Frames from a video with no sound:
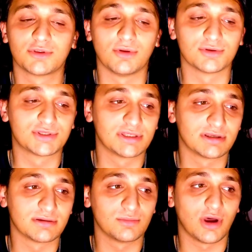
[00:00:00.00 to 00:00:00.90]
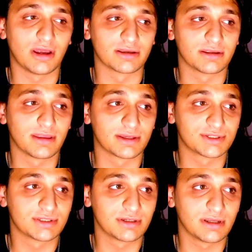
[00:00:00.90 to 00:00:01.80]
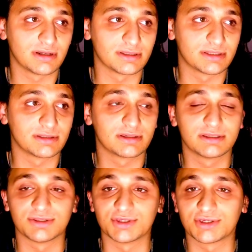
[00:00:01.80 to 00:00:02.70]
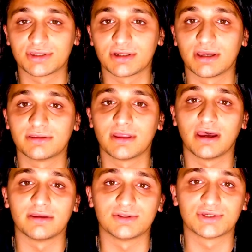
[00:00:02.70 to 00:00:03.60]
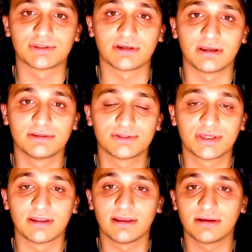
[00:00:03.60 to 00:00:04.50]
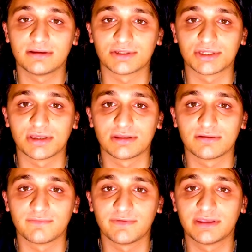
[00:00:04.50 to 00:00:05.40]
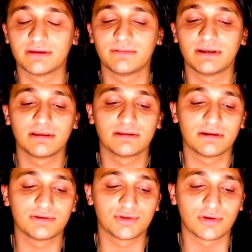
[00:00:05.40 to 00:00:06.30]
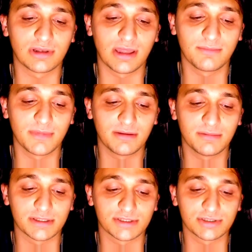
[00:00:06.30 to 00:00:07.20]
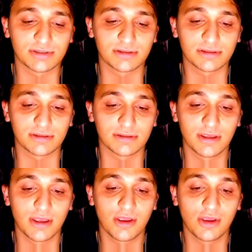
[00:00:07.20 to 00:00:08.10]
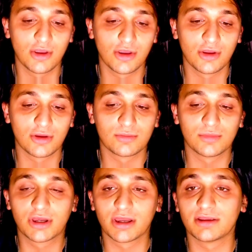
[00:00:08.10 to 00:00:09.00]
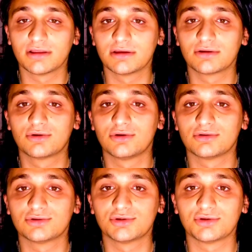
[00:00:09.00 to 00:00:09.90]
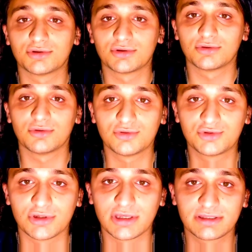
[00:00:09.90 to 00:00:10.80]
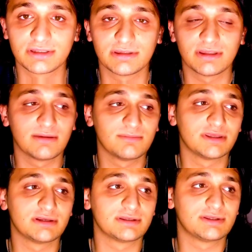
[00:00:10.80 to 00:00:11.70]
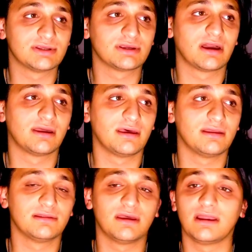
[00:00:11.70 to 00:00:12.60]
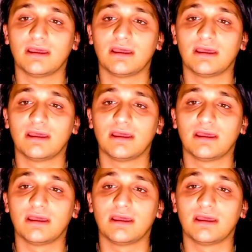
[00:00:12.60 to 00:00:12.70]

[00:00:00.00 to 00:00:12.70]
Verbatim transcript: dostların, bu arkadaşların arasında kızıştıran, ayrıştıran şeyler yaşandı. Fikir birlikleri zorlanmaya başladı. Bu kanalın kurucu üç üyesinden birisi kanalla